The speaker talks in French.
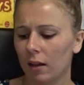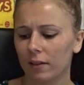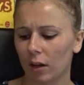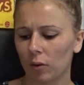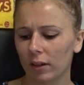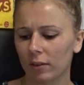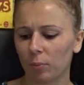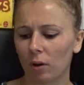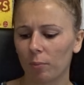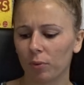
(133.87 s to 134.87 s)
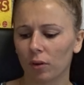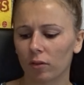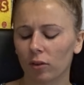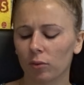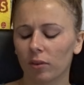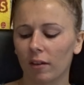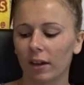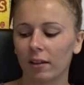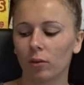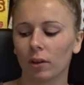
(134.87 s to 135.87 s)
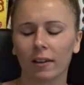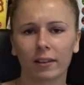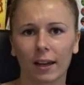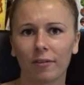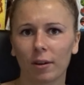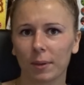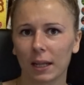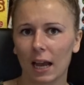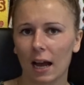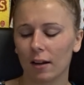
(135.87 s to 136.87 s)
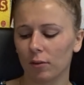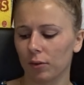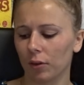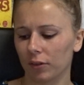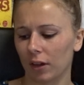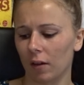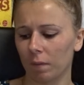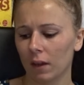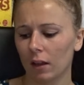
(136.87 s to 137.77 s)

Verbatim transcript: ça correspond un peu dans le sens où ça va être de la saga familiale dans un,